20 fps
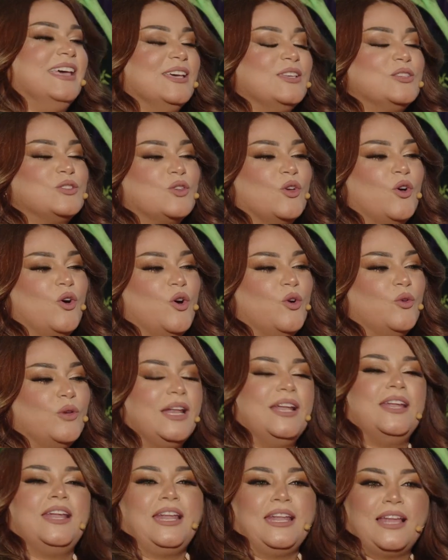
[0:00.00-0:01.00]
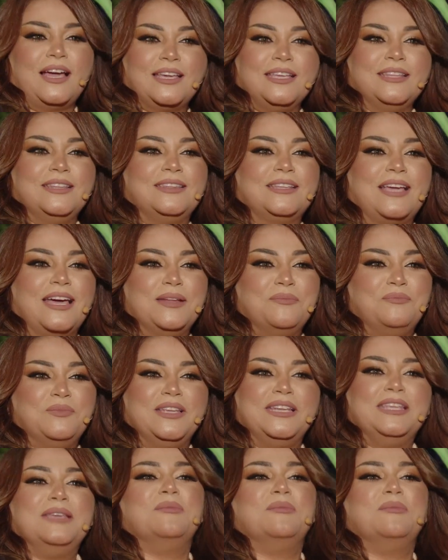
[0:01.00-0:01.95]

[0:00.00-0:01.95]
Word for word: سو so, يلي نحن اكيد كلبنانيه